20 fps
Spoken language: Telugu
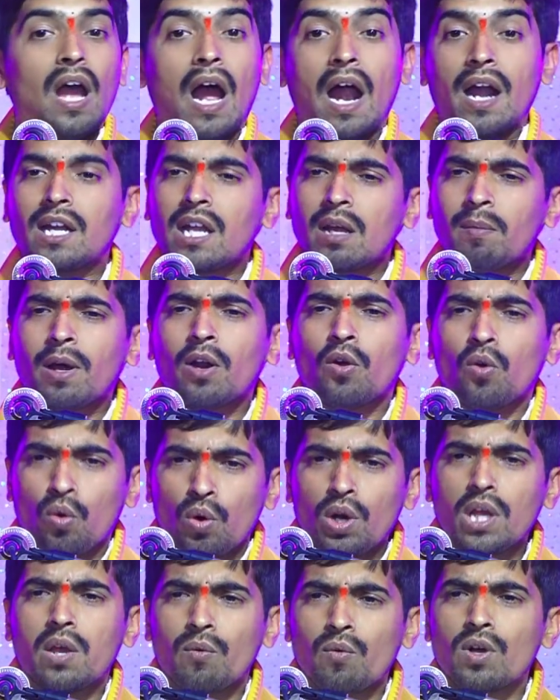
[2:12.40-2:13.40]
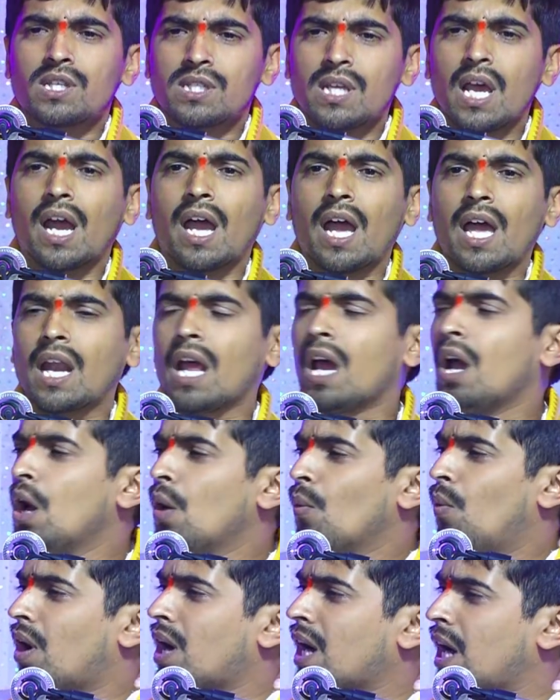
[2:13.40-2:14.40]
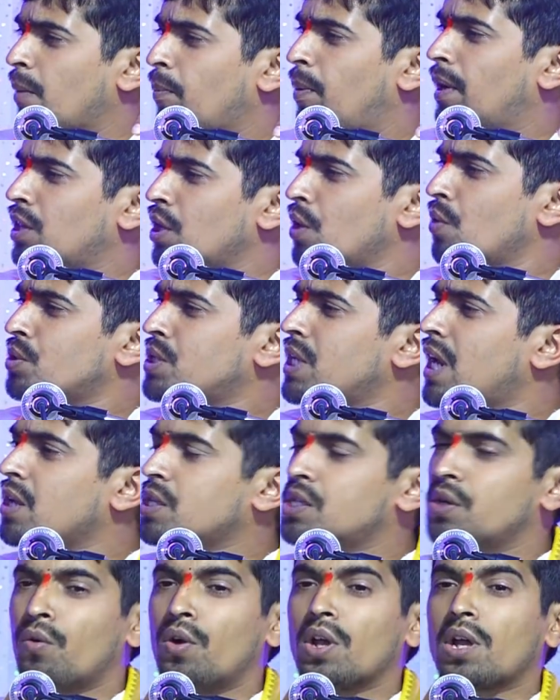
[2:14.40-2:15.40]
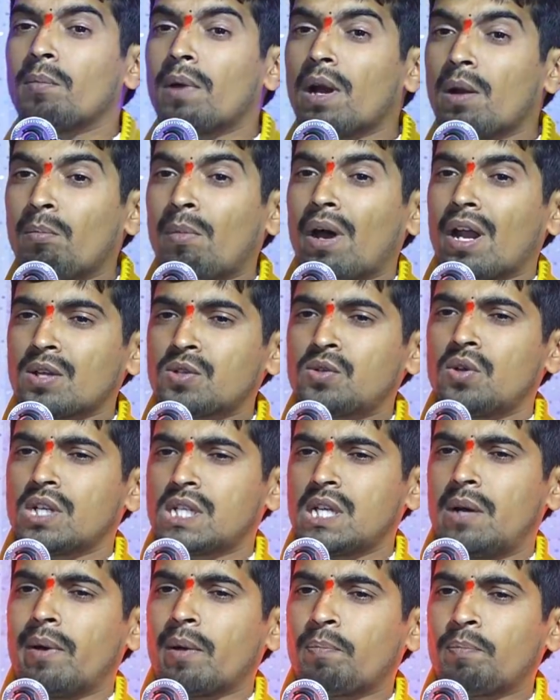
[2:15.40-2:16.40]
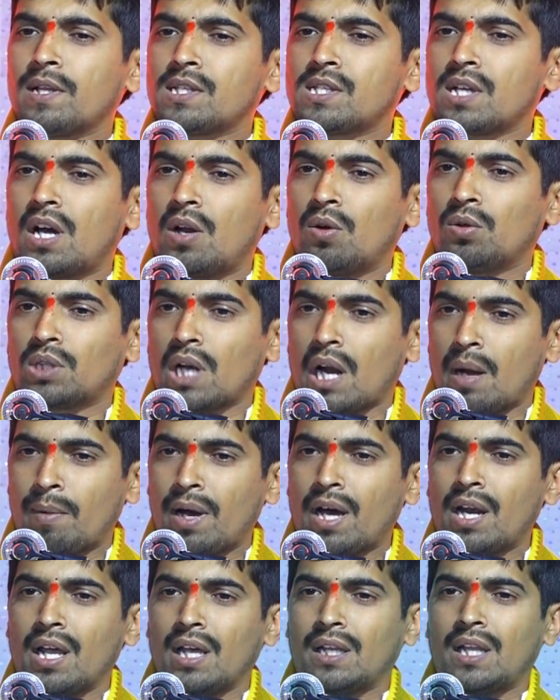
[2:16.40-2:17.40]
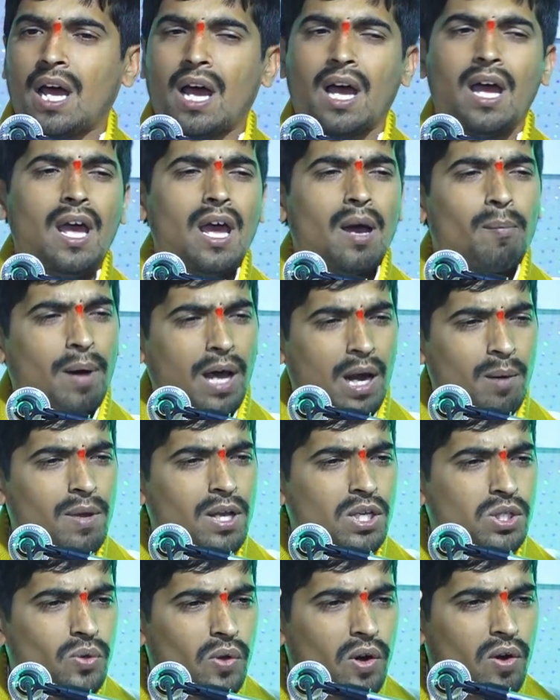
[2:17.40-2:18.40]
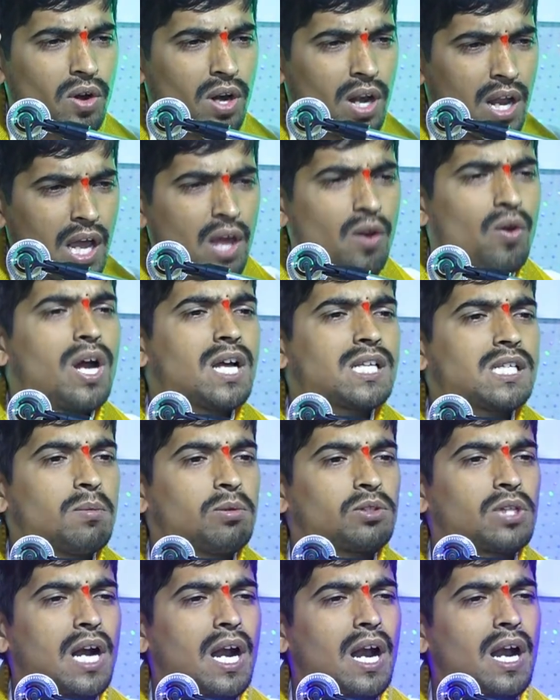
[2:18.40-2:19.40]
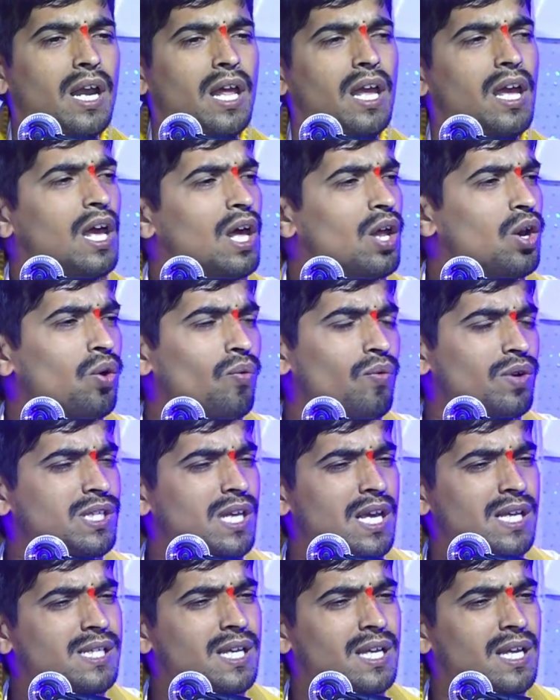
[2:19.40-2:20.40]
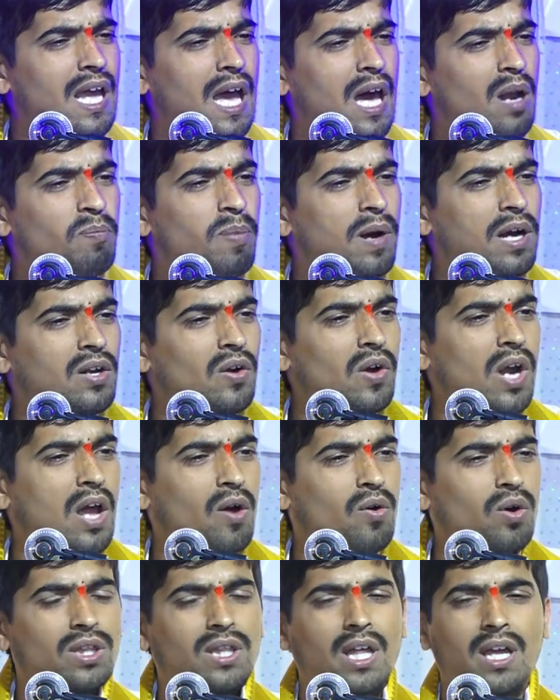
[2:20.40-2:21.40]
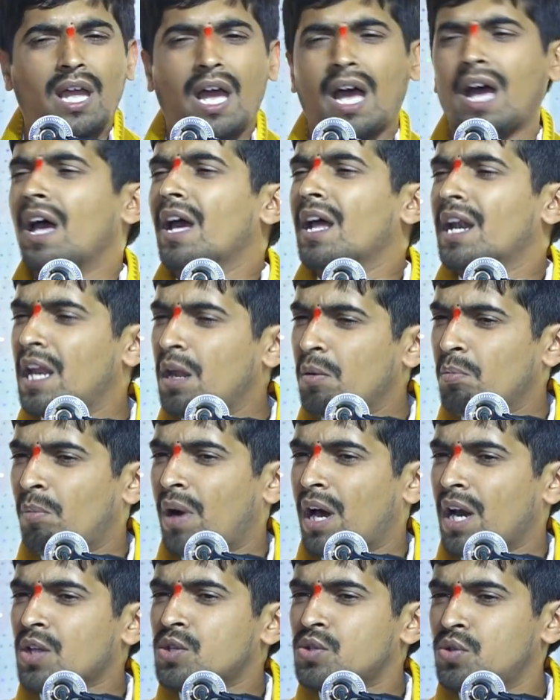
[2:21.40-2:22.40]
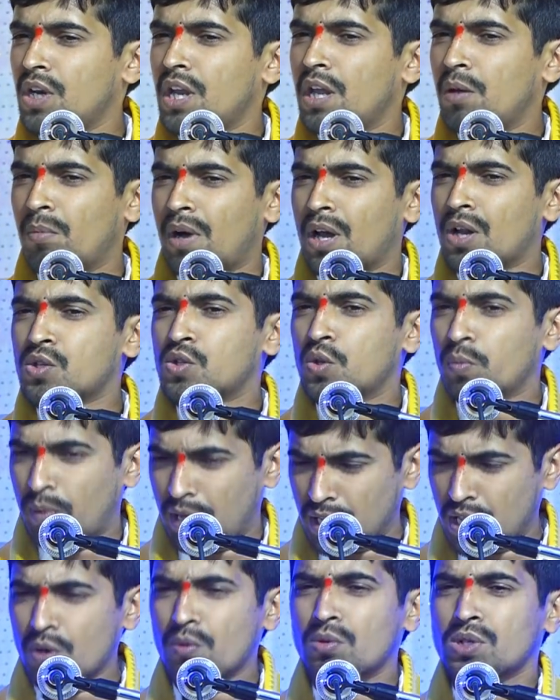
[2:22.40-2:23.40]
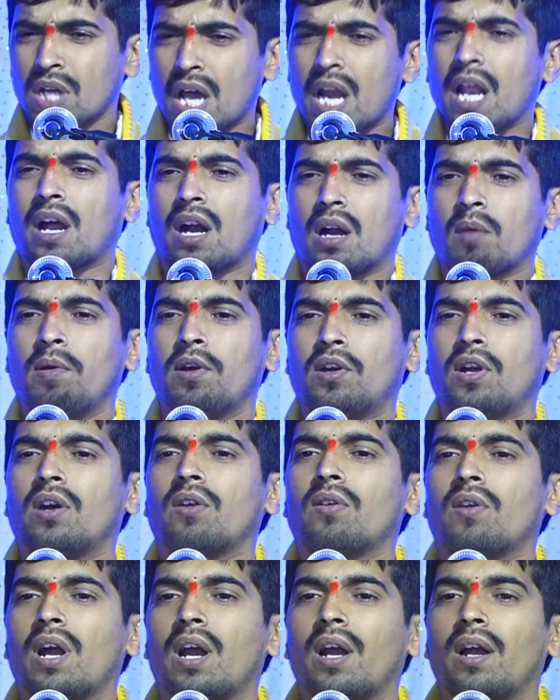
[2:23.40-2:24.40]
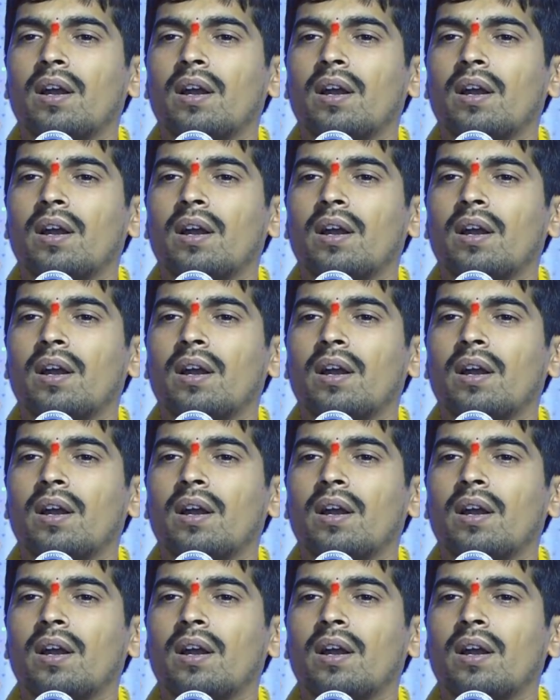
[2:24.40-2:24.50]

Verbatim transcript: అంటే మనం గుడికి వచ్చాకైనా ఒక్క పది నిమిషాలు శివుడికి మనం మనస్సును సమర్పించగలుగుతున్నామా లేదా పరమేశ్వరుడు నేరుగా చెబుతున్నాడండి నువ్వు చేసే ఏర్పాట్లు నాకు వద్దయ్యా నీ మనస్సు నీ మనస్సు పది నిమిషాలు ఇక్కడ పెట్టంటున్నాడు